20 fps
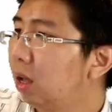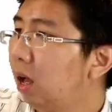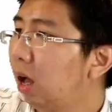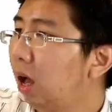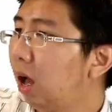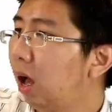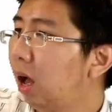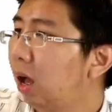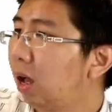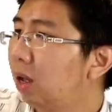
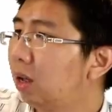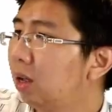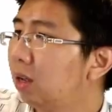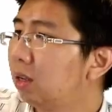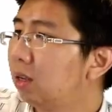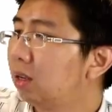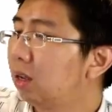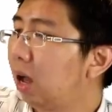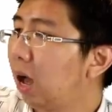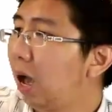อ่ะ
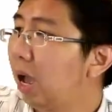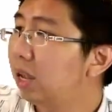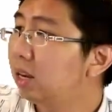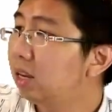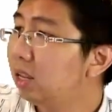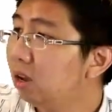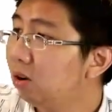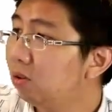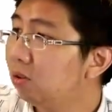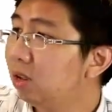
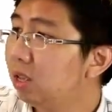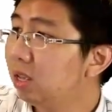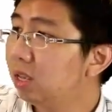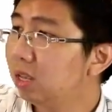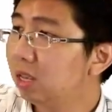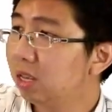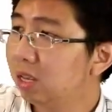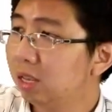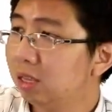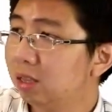ideal
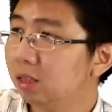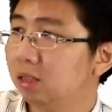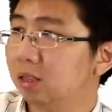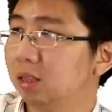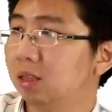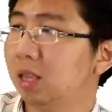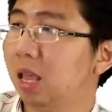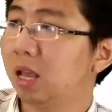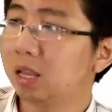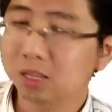reheat
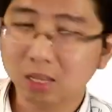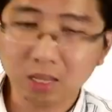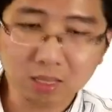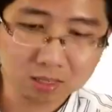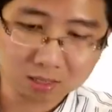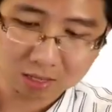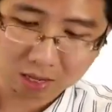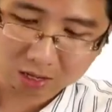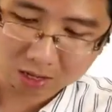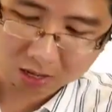ranking
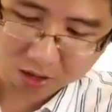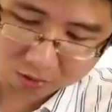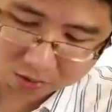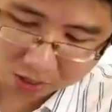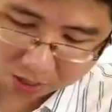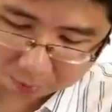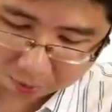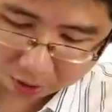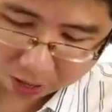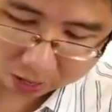cycle
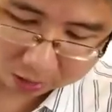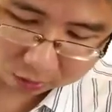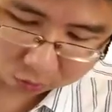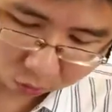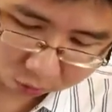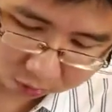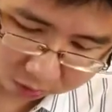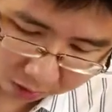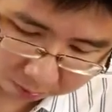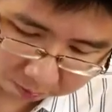เงี้ยพออ่านโจ
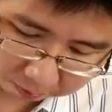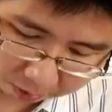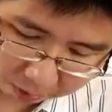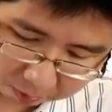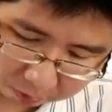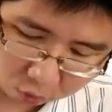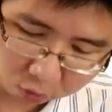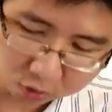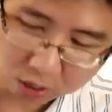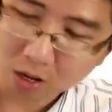ทย์เสร็จปุ๊บ
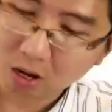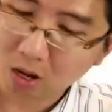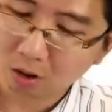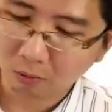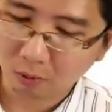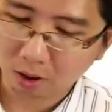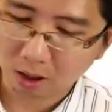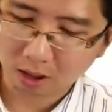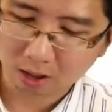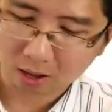รู้ได้เลย
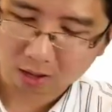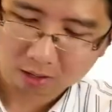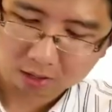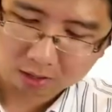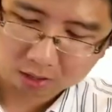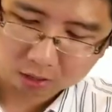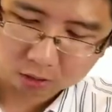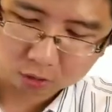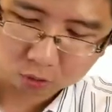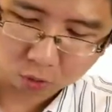ว่า
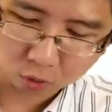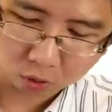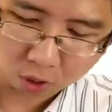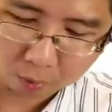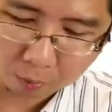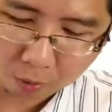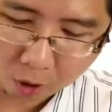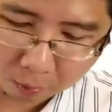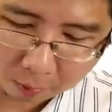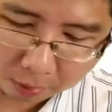โจทย์เขา
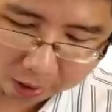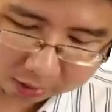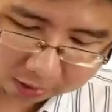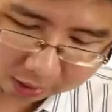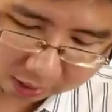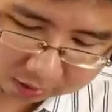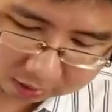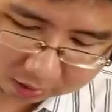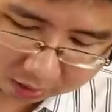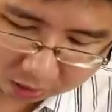บอกมา
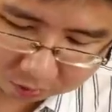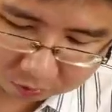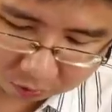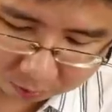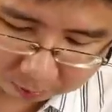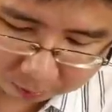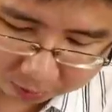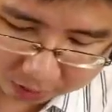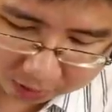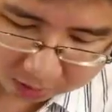ชัดเจนว่า
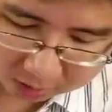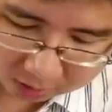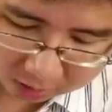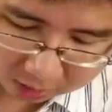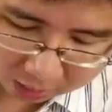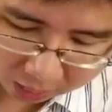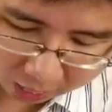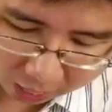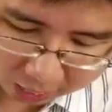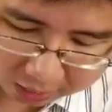เป็น
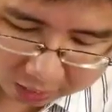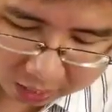ideal